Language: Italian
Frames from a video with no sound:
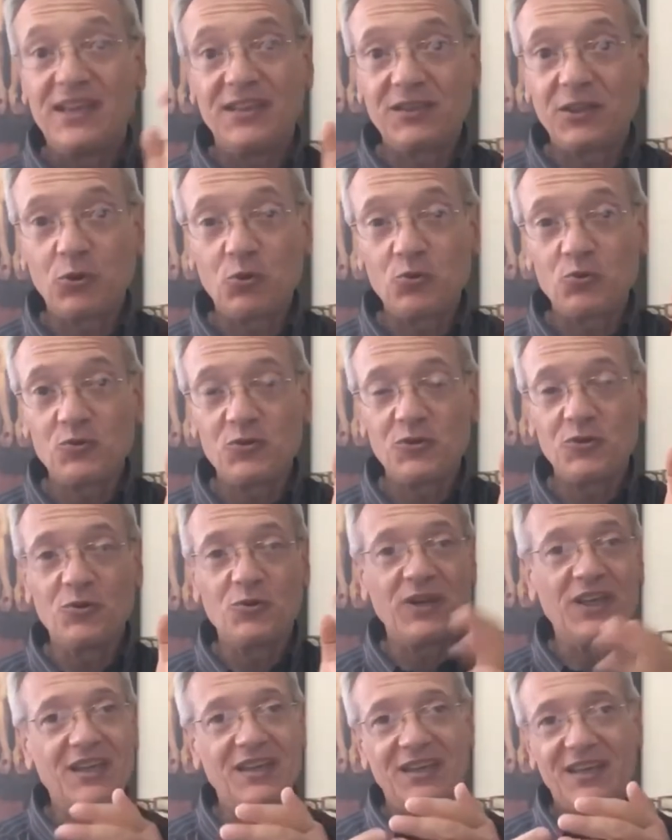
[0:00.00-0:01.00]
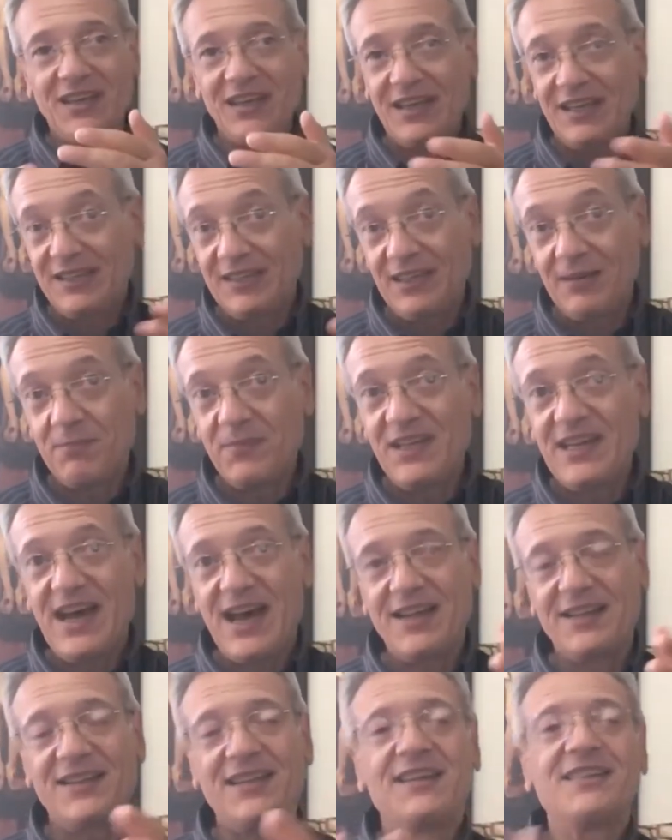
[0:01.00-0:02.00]
introduzione è
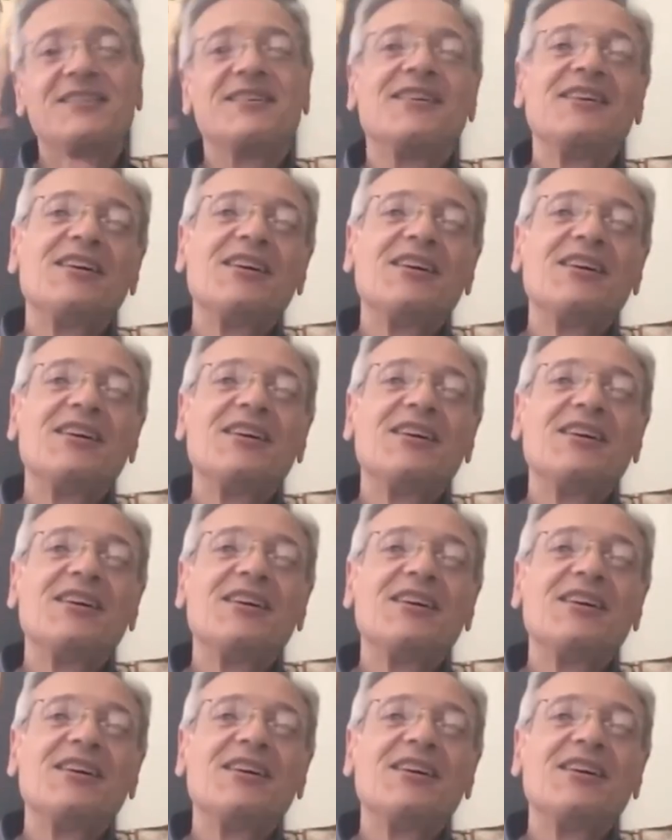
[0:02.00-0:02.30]
terminata,